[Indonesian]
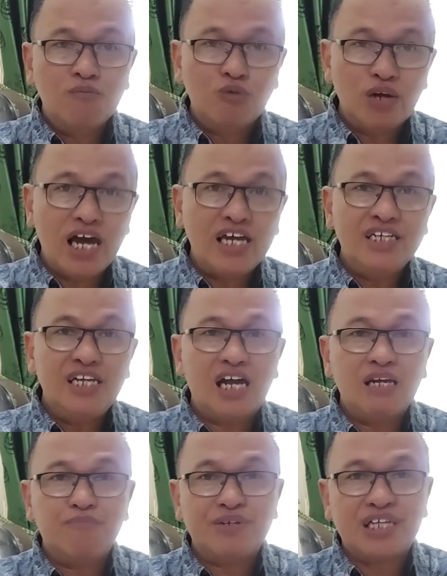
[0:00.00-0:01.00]
mulai
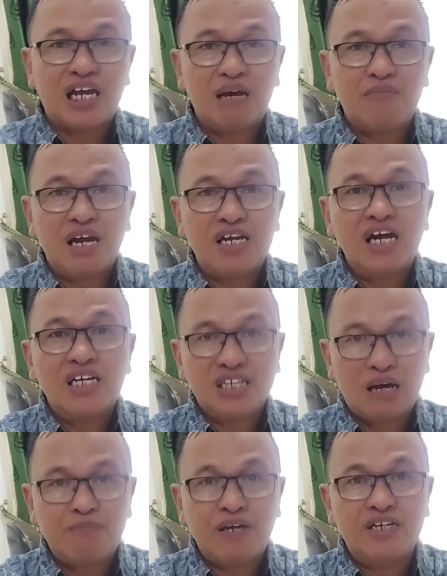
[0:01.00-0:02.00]
dari pertanaman
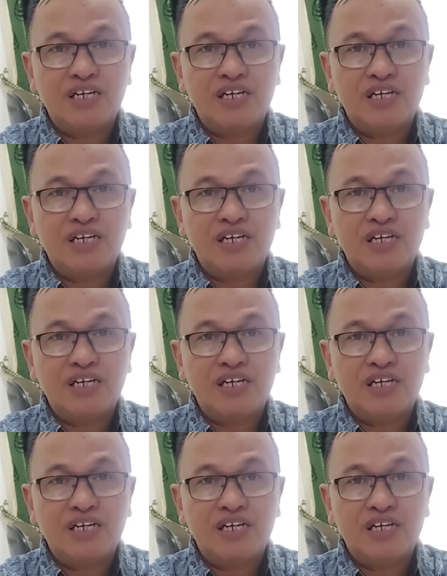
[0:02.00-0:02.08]
sampai